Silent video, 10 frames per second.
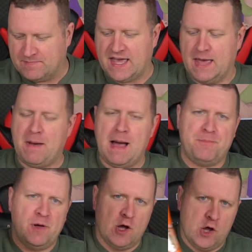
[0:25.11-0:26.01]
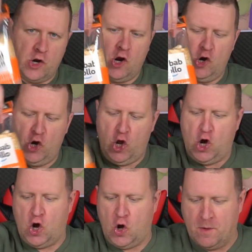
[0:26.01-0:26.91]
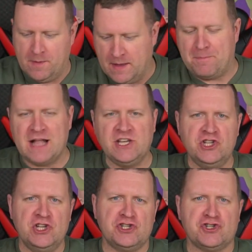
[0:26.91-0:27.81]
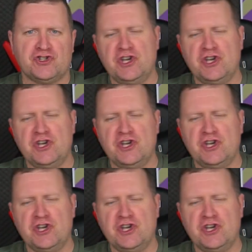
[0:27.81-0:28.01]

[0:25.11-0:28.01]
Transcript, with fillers: kebab rollo, panini z